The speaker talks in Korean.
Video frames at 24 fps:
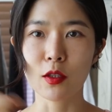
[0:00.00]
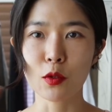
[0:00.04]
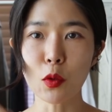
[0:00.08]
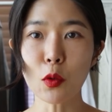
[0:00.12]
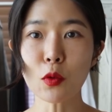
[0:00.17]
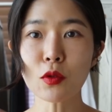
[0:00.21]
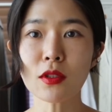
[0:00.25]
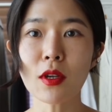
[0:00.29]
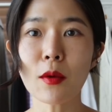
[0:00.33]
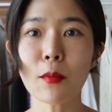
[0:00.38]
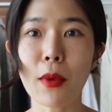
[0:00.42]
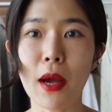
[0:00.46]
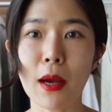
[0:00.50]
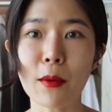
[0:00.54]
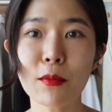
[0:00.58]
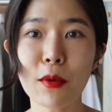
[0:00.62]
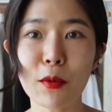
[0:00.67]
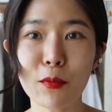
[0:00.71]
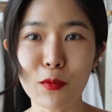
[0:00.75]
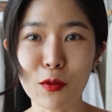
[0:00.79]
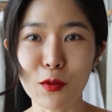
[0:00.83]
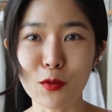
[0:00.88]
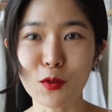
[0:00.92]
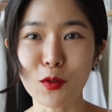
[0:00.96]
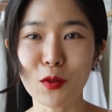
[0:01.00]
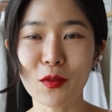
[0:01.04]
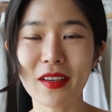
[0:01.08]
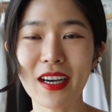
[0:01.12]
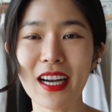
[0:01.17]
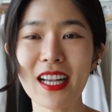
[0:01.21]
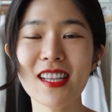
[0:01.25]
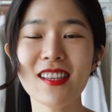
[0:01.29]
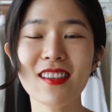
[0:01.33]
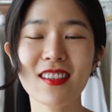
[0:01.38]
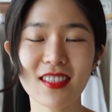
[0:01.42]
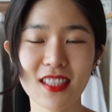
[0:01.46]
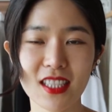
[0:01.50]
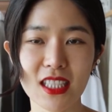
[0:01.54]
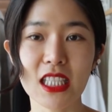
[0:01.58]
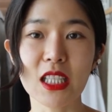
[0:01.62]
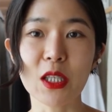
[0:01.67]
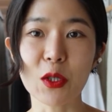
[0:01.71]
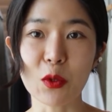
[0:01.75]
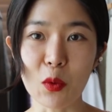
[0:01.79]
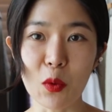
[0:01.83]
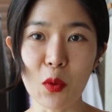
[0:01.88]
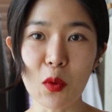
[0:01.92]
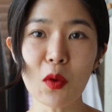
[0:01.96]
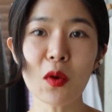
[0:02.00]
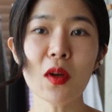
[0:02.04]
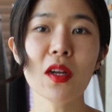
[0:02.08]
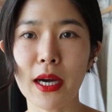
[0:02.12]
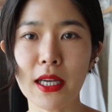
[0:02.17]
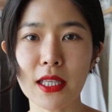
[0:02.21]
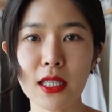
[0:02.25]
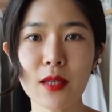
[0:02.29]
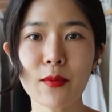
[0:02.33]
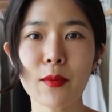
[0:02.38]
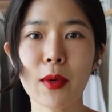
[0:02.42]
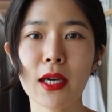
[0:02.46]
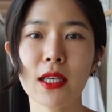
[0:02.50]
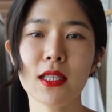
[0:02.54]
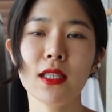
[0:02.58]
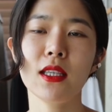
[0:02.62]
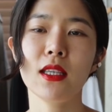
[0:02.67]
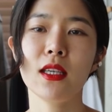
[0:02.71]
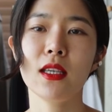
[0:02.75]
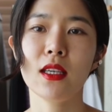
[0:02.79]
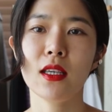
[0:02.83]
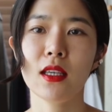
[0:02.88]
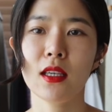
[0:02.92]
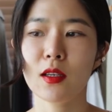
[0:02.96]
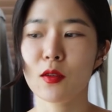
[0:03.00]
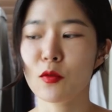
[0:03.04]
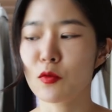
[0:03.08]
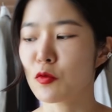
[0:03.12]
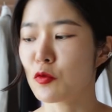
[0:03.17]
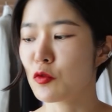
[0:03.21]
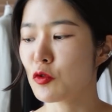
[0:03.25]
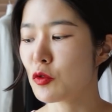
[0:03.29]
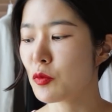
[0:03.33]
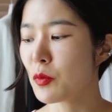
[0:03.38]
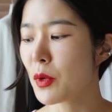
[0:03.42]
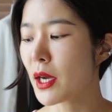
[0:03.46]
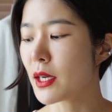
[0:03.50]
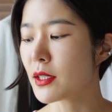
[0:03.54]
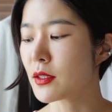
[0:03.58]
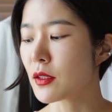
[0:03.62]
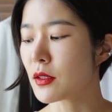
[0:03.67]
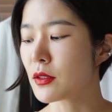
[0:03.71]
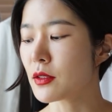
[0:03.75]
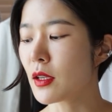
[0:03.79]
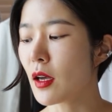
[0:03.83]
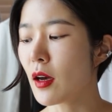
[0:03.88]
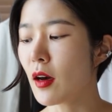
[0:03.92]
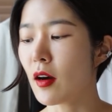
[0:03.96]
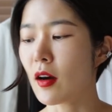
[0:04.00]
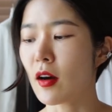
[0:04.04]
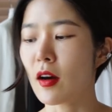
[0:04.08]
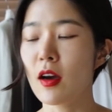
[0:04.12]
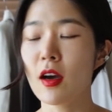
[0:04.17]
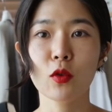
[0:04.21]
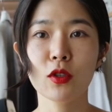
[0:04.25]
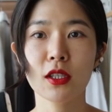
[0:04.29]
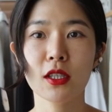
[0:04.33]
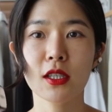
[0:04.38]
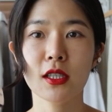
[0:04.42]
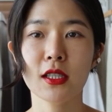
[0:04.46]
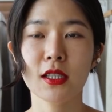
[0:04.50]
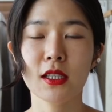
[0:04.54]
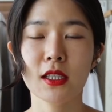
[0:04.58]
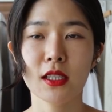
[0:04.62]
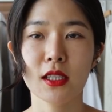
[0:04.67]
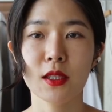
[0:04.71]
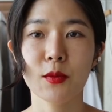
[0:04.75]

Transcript: 속성 방법도 좀 알려드리고 많이 많이 궁금해 하셔서 오늘